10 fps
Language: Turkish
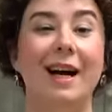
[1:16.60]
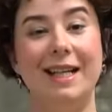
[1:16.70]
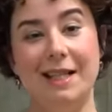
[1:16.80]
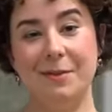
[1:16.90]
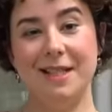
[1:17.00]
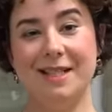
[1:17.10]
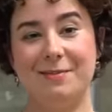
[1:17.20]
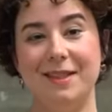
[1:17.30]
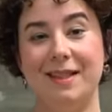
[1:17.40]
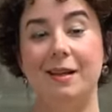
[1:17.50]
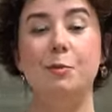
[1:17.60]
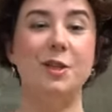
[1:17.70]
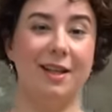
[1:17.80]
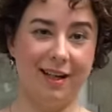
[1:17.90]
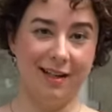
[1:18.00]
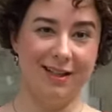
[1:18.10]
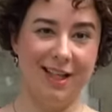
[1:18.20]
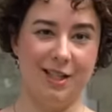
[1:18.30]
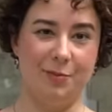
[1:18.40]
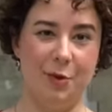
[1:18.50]
Harem kısmında müze kart
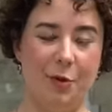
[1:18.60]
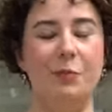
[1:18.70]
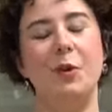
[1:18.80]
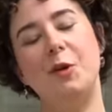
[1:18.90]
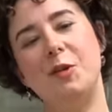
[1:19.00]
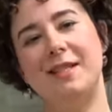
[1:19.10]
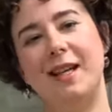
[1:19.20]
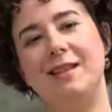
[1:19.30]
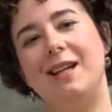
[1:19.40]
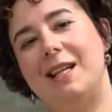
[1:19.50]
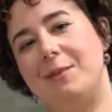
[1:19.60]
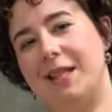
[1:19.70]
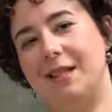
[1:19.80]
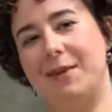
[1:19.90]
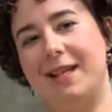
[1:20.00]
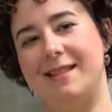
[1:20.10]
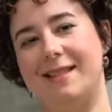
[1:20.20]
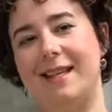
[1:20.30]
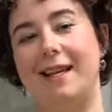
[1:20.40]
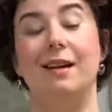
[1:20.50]
geçmiyor. O yüzden hareme girmek
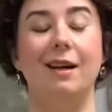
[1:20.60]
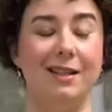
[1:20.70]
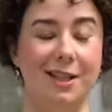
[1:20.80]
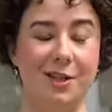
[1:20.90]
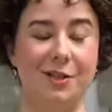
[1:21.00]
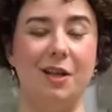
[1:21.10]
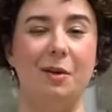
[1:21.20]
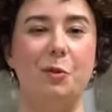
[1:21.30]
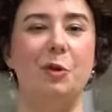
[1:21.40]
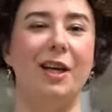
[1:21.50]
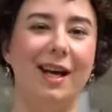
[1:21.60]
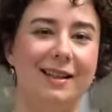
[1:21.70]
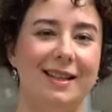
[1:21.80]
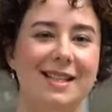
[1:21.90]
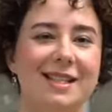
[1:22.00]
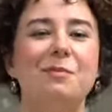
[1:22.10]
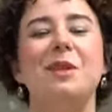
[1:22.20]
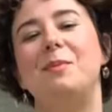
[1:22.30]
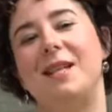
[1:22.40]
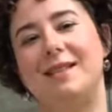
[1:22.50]
isteyen 6 yaşından büyük herkes
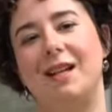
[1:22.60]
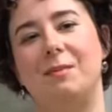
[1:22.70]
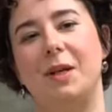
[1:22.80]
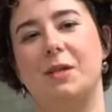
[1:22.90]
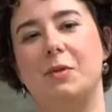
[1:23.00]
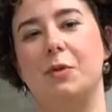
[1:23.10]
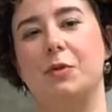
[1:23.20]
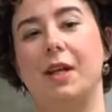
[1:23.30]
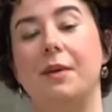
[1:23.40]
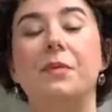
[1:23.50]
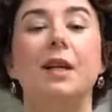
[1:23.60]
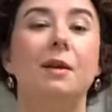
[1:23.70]
bir bilet almak zorunda.